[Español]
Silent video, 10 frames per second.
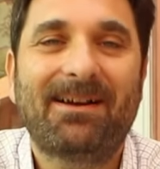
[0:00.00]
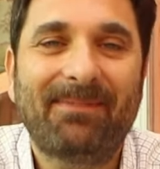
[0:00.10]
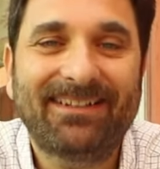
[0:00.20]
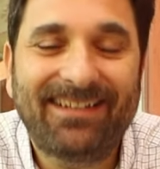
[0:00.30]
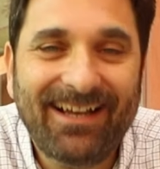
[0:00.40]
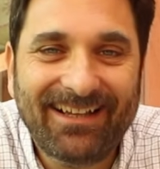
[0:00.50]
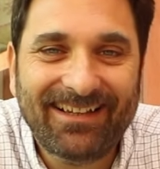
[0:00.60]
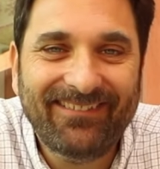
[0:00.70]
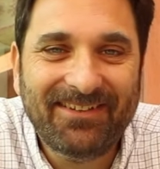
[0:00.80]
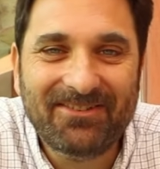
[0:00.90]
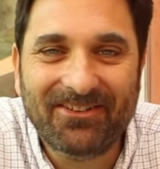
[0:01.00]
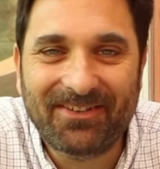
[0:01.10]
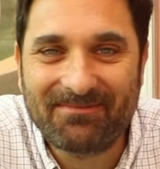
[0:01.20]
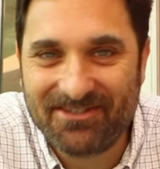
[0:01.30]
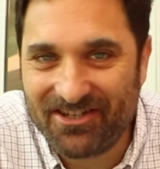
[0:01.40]
capaz haga también unos
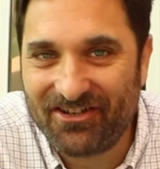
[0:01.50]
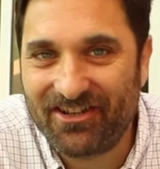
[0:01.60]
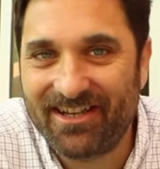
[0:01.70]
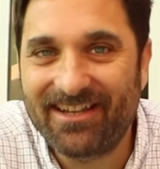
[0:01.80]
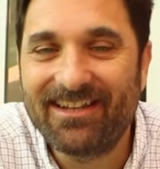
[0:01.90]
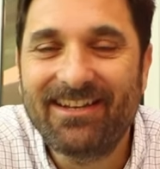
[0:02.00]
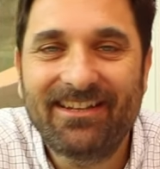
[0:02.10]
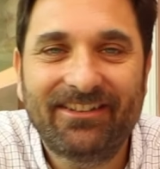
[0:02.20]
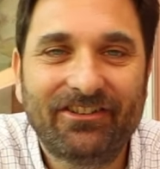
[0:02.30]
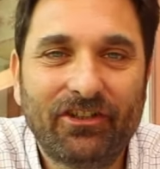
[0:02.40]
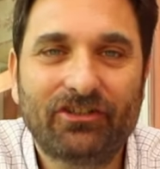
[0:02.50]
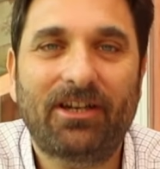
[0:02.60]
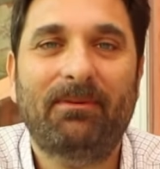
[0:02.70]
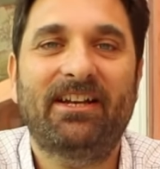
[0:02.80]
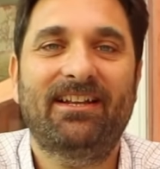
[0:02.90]
semilleros de, de,
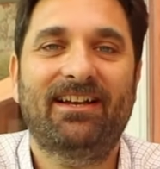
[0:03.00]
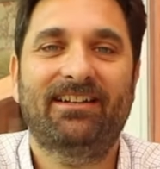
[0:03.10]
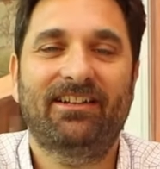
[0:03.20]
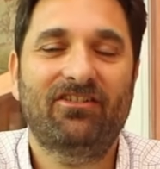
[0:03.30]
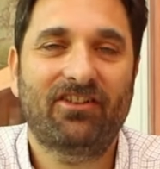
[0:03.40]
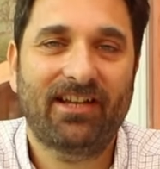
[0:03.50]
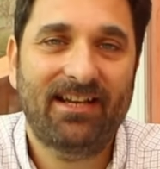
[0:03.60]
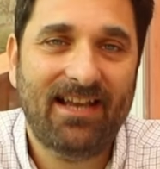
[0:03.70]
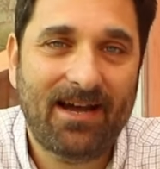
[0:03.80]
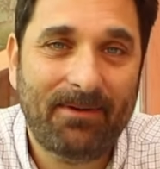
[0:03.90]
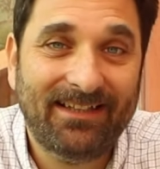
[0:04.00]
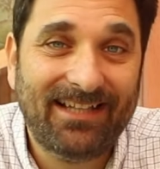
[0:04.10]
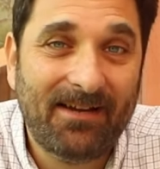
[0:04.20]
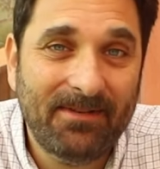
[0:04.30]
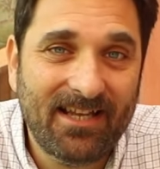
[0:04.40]
otra variedad que tengo, que es la
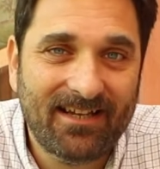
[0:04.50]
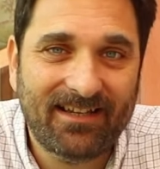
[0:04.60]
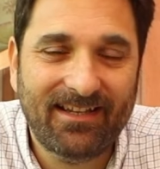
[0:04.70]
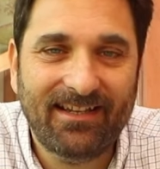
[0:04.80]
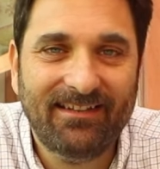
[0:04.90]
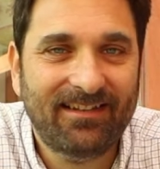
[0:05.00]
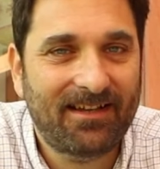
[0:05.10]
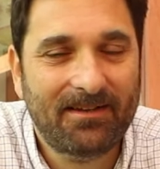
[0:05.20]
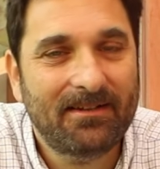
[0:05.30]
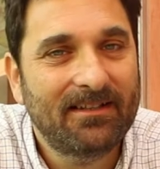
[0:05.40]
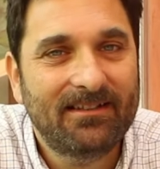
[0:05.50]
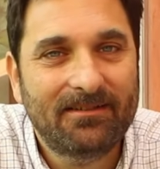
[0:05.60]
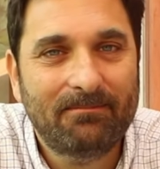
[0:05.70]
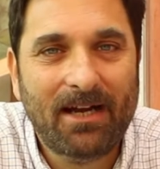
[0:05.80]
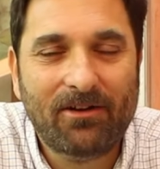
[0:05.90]
batavia, que esa
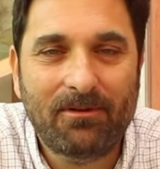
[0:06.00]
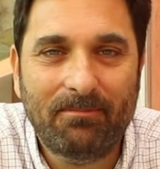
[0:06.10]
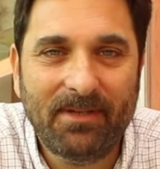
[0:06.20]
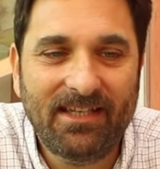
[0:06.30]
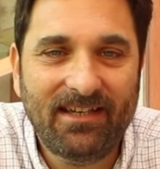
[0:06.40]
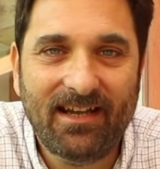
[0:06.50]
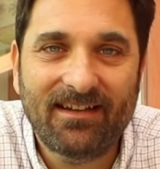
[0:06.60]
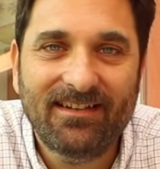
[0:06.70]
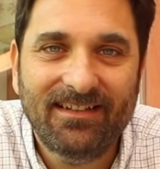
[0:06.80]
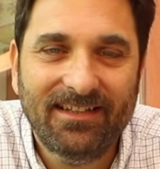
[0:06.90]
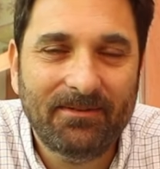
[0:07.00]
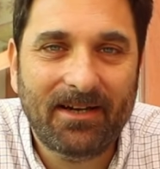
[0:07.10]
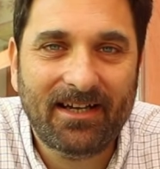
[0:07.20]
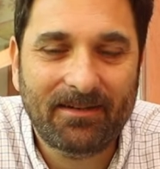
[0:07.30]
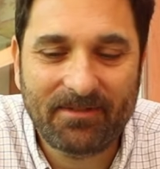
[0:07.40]
va como piña y va
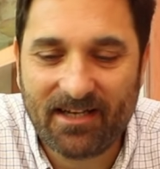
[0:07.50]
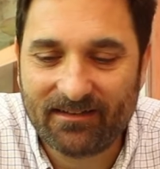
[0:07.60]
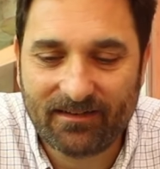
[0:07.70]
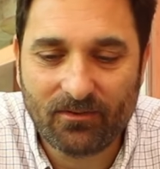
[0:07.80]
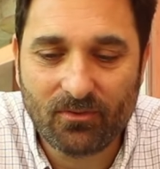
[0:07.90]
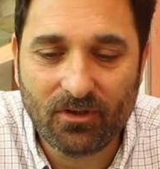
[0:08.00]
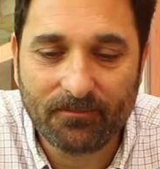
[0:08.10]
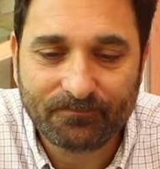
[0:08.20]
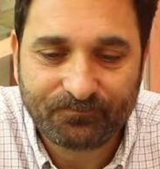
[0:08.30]
a germinar seguro.